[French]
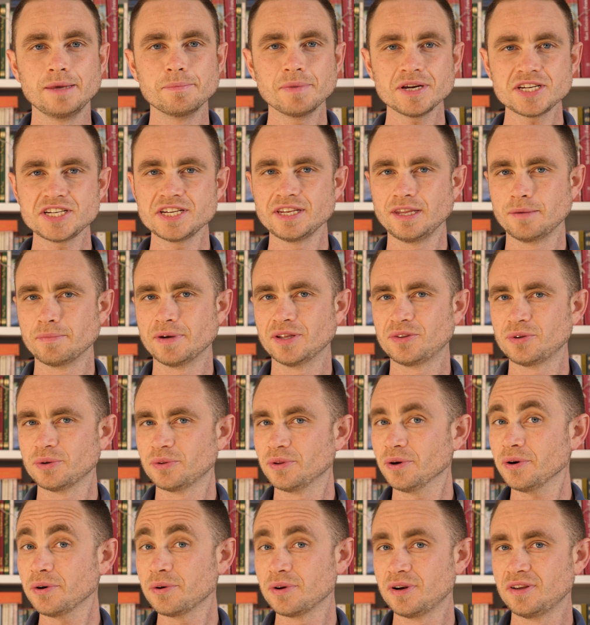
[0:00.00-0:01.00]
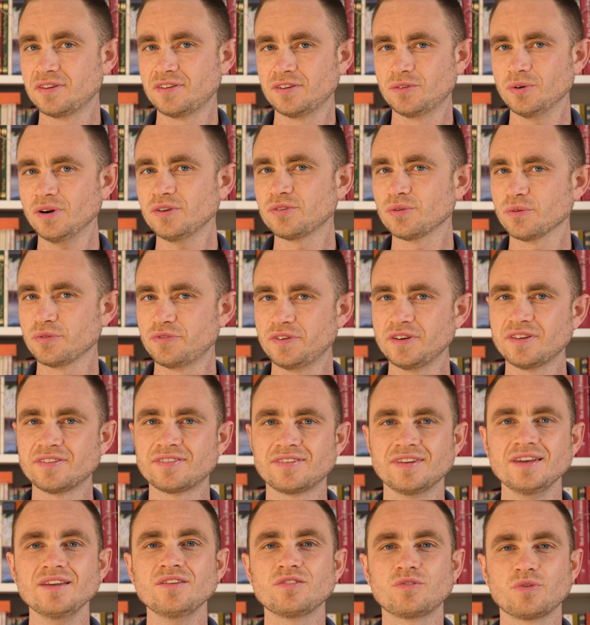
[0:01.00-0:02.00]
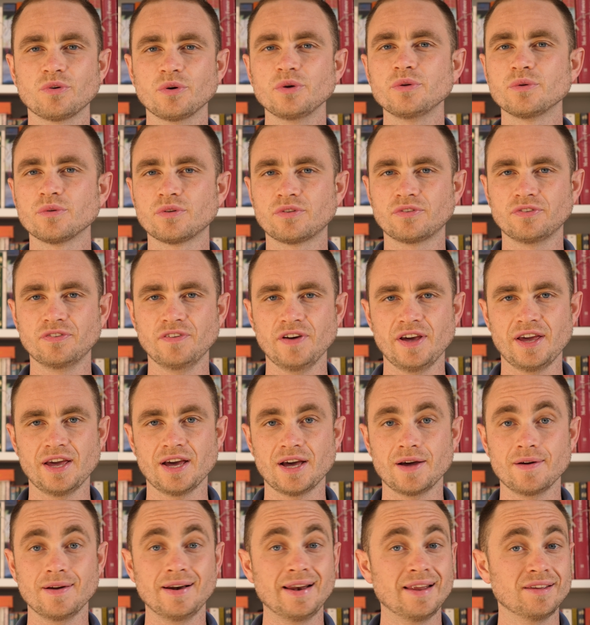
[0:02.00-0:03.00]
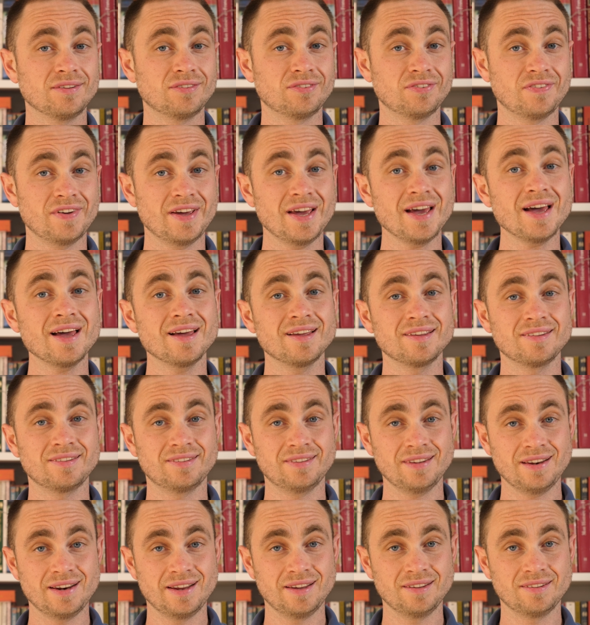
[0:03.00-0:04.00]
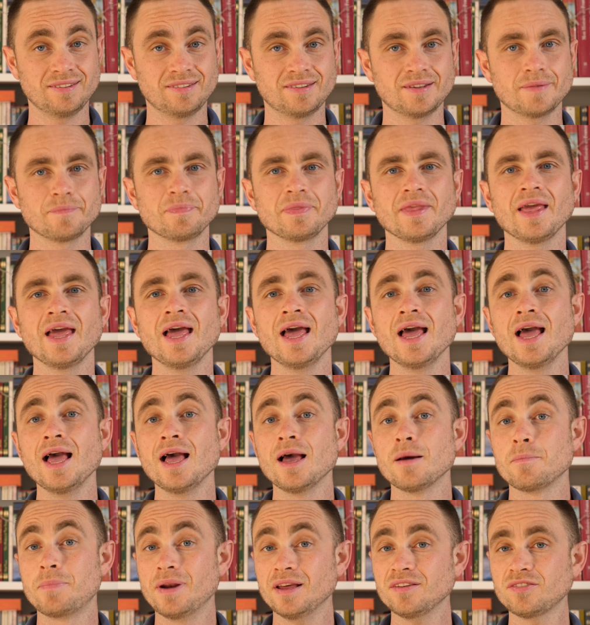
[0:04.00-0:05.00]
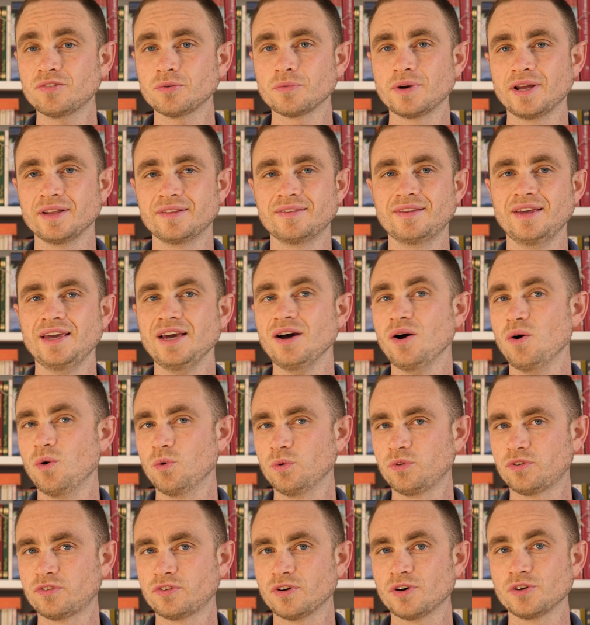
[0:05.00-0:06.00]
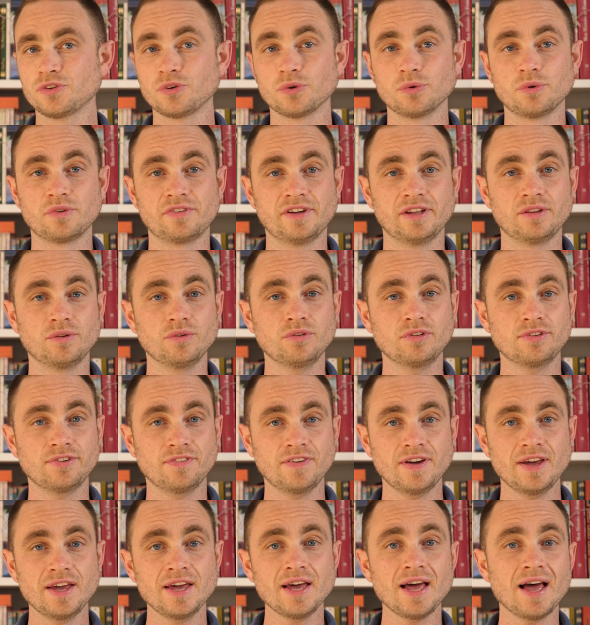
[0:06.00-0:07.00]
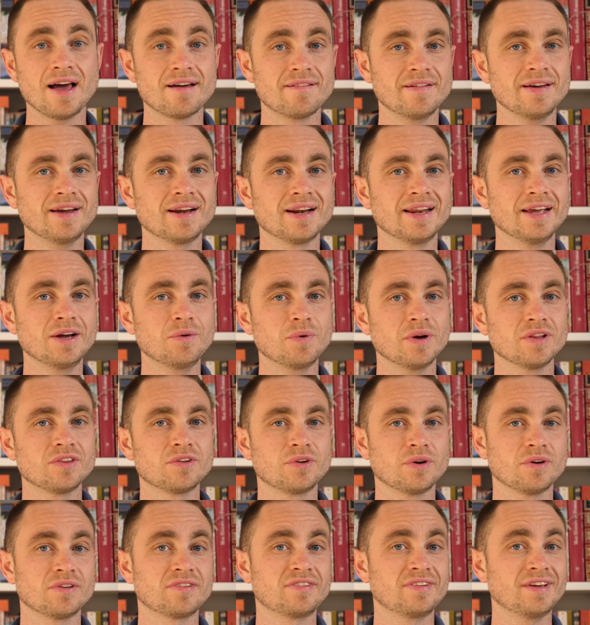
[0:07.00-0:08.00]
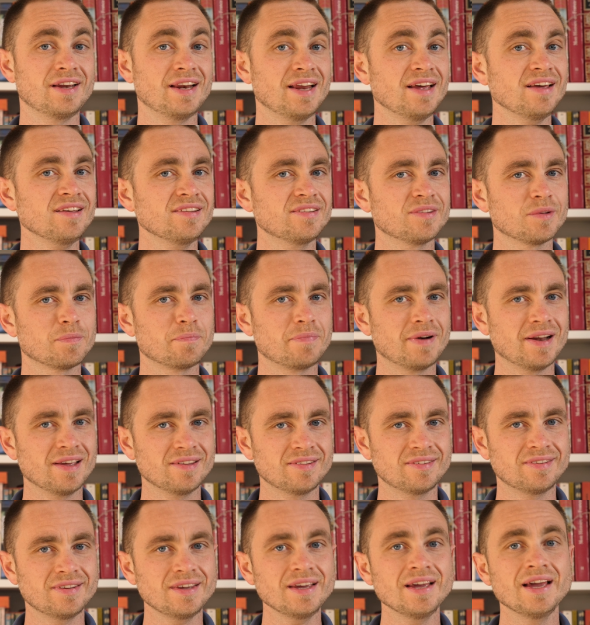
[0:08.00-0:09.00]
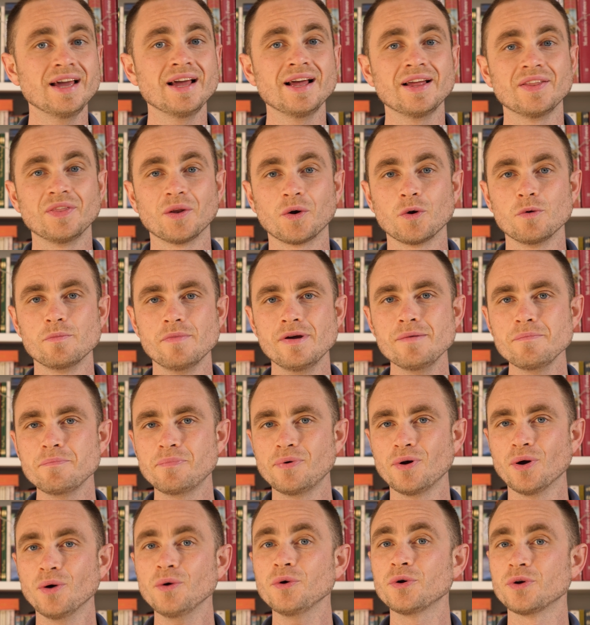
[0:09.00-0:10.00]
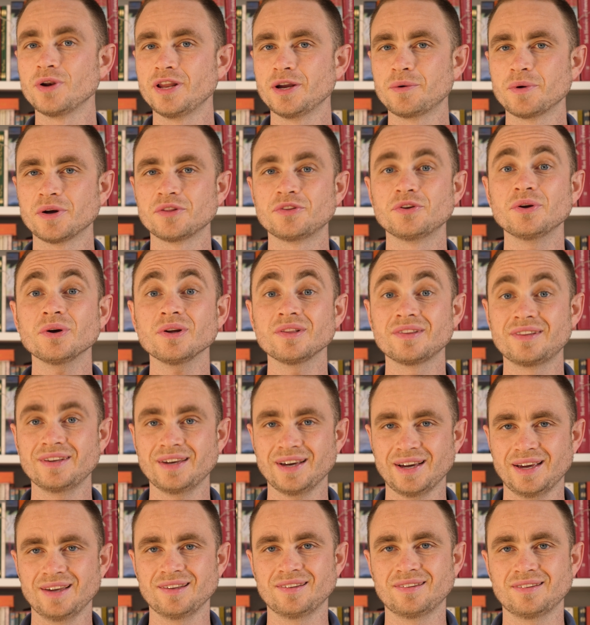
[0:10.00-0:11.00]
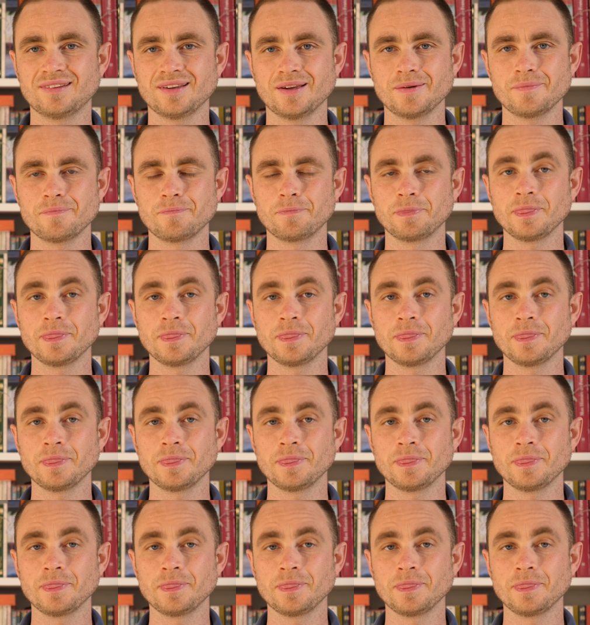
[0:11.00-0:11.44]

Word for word: Imaginez maintenant que les étoiles sont fixées sur une sphère, la sphère céleste. Plaçons la Terre au centre de cette sphère avec l'équateur céleste placé dans le même plan que l'équateur terrestre